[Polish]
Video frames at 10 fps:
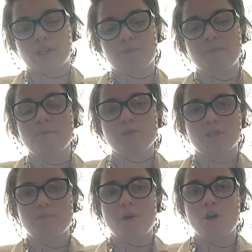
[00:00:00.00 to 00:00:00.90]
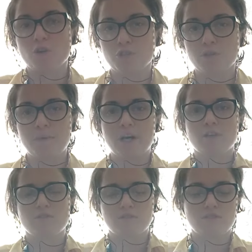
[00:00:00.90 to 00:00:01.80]
Także pomyśl sobie o
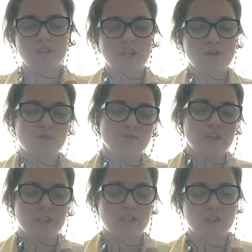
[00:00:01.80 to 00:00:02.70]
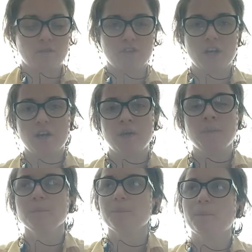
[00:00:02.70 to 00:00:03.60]
osobach, to jest czytanie ogólne, także wiecie.
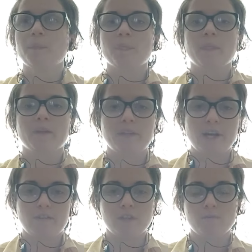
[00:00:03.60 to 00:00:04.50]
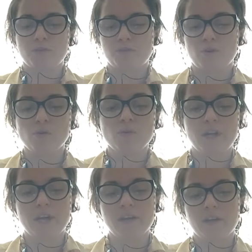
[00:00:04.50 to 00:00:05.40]
Tak, wiadomości ogólne.